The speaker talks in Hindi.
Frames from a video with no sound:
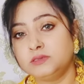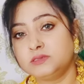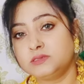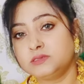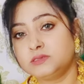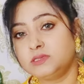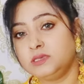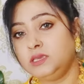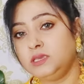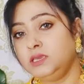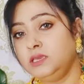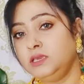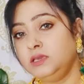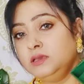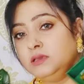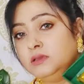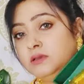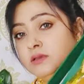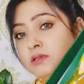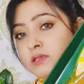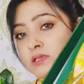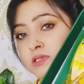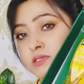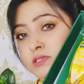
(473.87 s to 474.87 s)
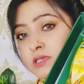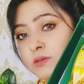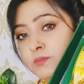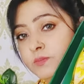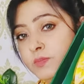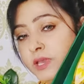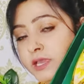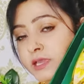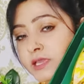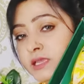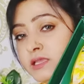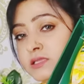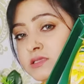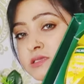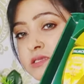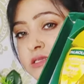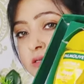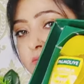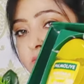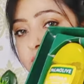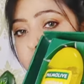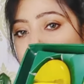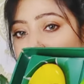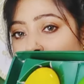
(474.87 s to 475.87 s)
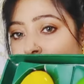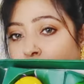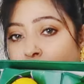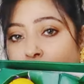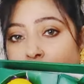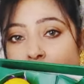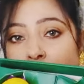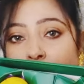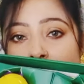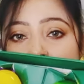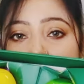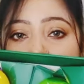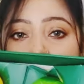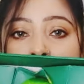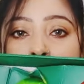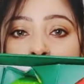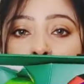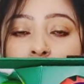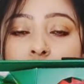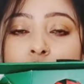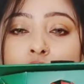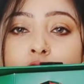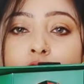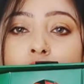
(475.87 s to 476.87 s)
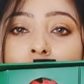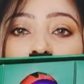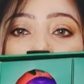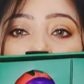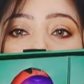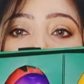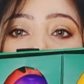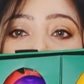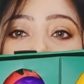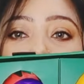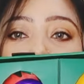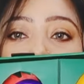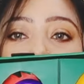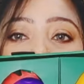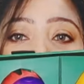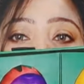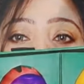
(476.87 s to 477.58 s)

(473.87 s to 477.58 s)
सी इसकी पैकेजिंग बहुत ही खूबसूरत है ये